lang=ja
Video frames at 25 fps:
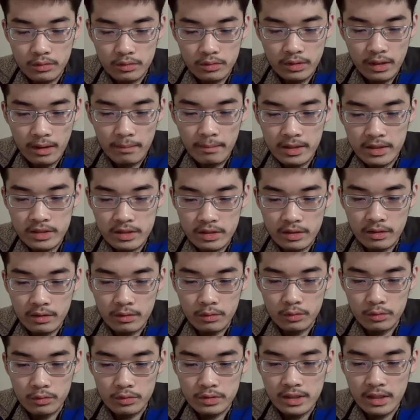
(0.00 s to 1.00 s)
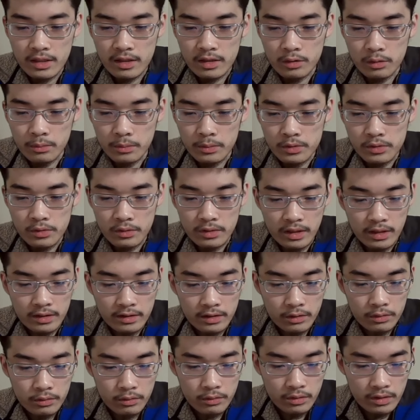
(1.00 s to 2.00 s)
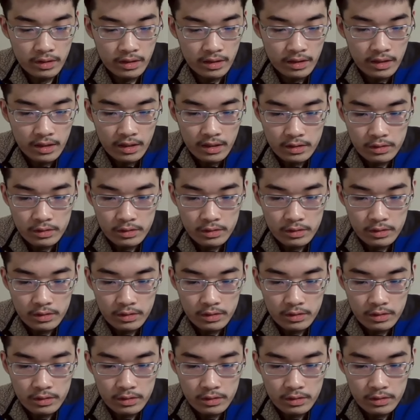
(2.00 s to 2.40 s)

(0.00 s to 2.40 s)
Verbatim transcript: 玉木氏、このさっきのポストであった通り、